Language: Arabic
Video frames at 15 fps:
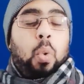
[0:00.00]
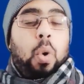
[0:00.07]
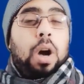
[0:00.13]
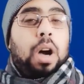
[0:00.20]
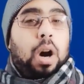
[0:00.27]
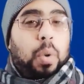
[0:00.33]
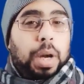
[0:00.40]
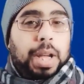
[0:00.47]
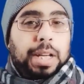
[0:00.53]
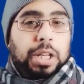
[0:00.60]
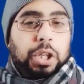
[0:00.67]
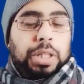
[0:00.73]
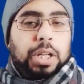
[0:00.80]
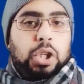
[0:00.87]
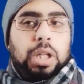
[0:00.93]
وقوية
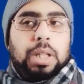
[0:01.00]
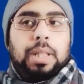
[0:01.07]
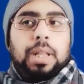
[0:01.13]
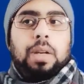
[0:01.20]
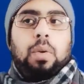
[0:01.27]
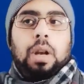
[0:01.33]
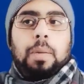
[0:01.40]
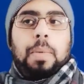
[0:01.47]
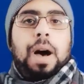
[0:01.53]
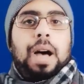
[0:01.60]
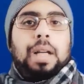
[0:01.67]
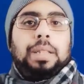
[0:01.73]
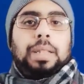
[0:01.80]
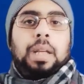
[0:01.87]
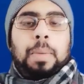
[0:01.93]
جدا جدا
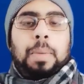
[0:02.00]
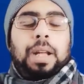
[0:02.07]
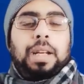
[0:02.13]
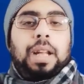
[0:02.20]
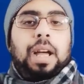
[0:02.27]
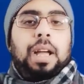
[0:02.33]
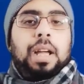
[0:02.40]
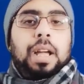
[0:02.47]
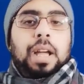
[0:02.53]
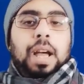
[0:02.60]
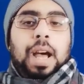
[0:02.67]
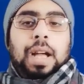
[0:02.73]
والبعض تمنى